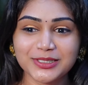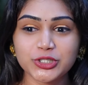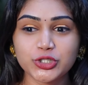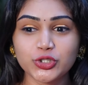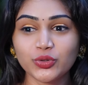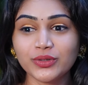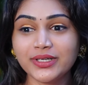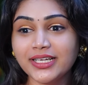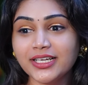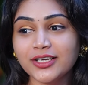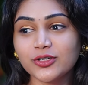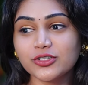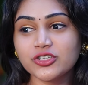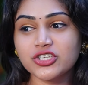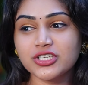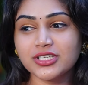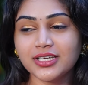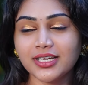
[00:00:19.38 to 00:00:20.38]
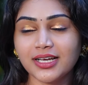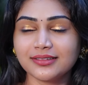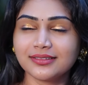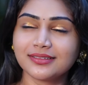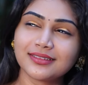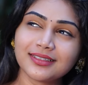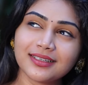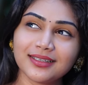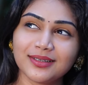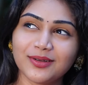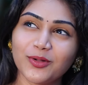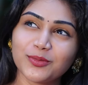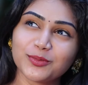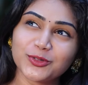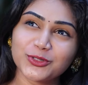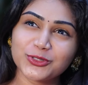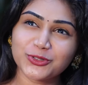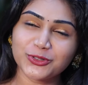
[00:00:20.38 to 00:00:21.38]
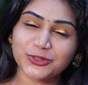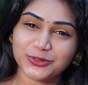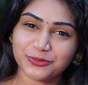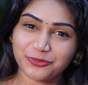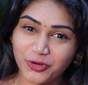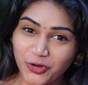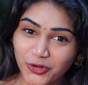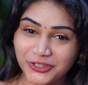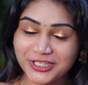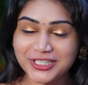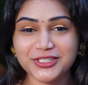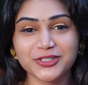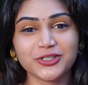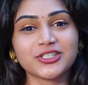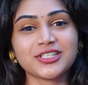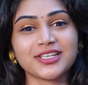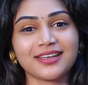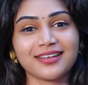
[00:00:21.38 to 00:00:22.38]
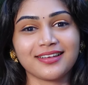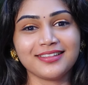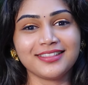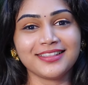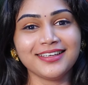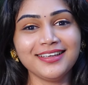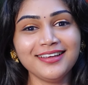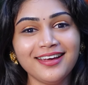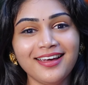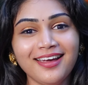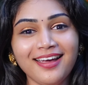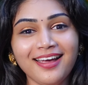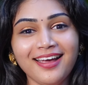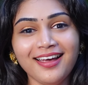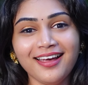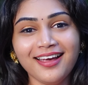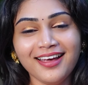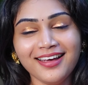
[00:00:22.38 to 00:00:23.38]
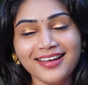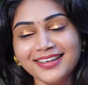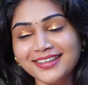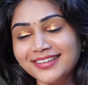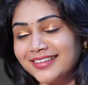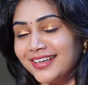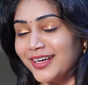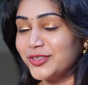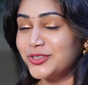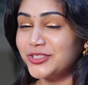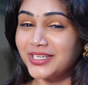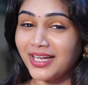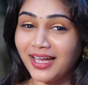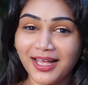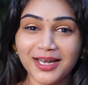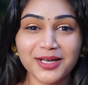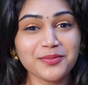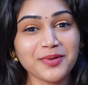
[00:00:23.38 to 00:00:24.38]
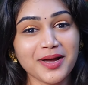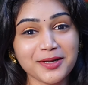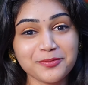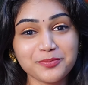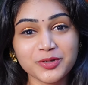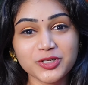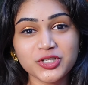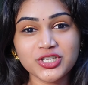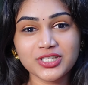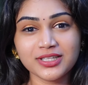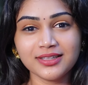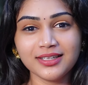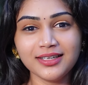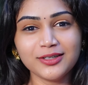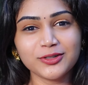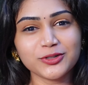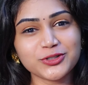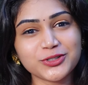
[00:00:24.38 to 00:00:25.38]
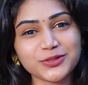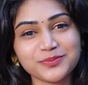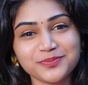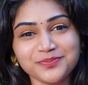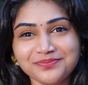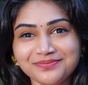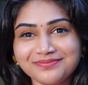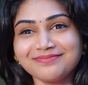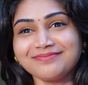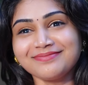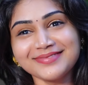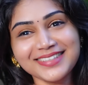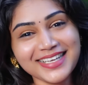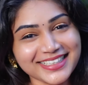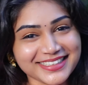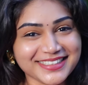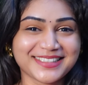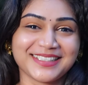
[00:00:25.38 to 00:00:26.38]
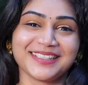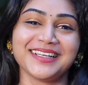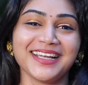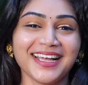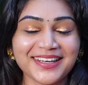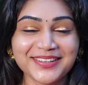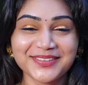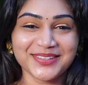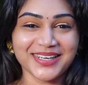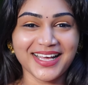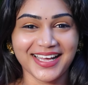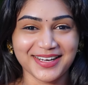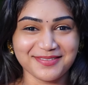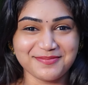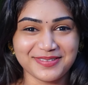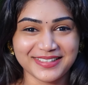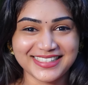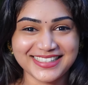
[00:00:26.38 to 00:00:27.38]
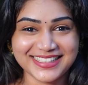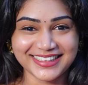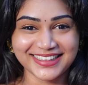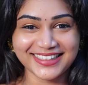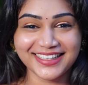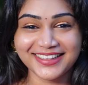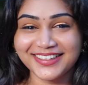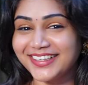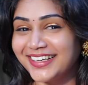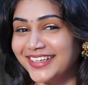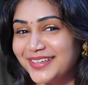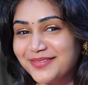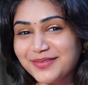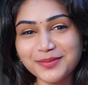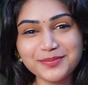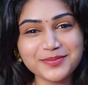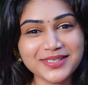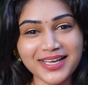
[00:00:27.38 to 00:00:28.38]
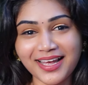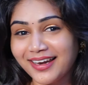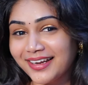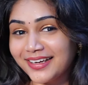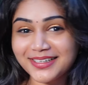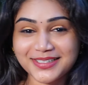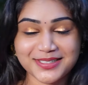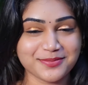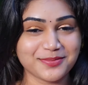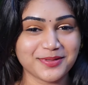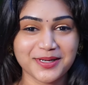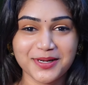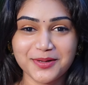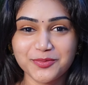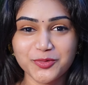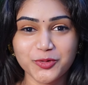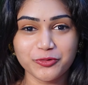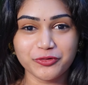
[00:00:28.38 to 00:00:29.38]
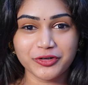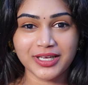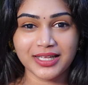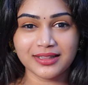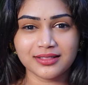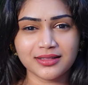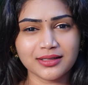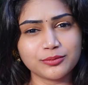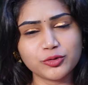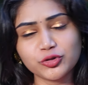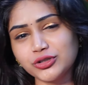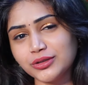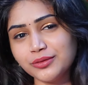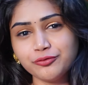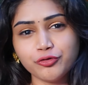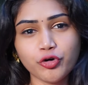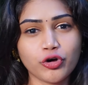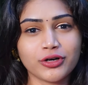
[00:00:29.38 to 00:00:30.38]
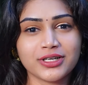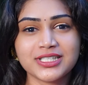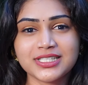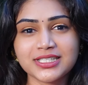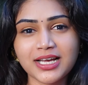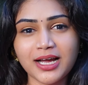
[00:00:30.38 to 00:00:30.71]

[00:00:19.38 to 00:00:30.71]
షూటింగ్ వచ్చి అంతా ఆల్మోస్ట్ కొంచెం ఫారెస్ట్ లో జరిగింది నాకు చాలా బాగా అనిపించింది కొంచెం కష్టంగా కూడా అనిపించింది ఎందుకంటే మేము చాలా కష్టపడ్డాం మూవీ అంతా మొత్తం ఫారెస్ట్